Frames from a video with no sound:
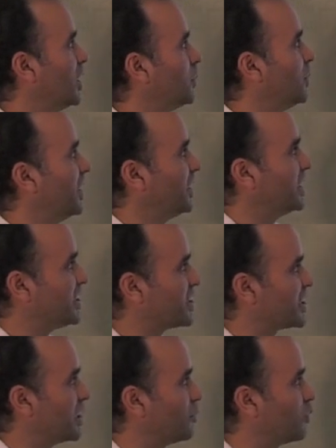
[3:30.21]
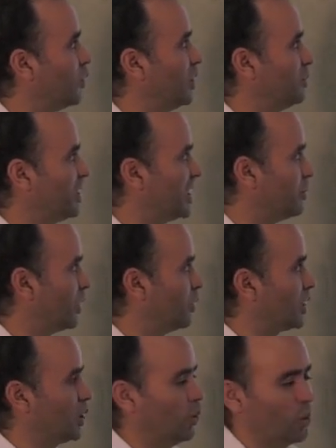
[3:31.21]
بين نسب كل من
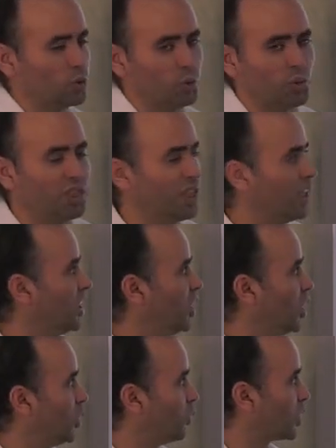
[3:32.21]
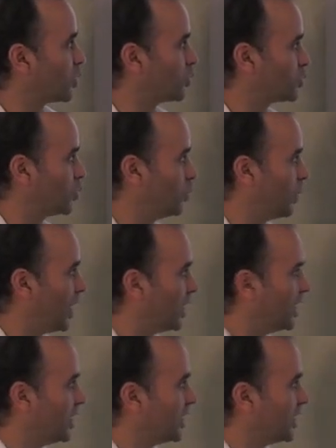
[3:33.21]
المواد العضويه والرطوبه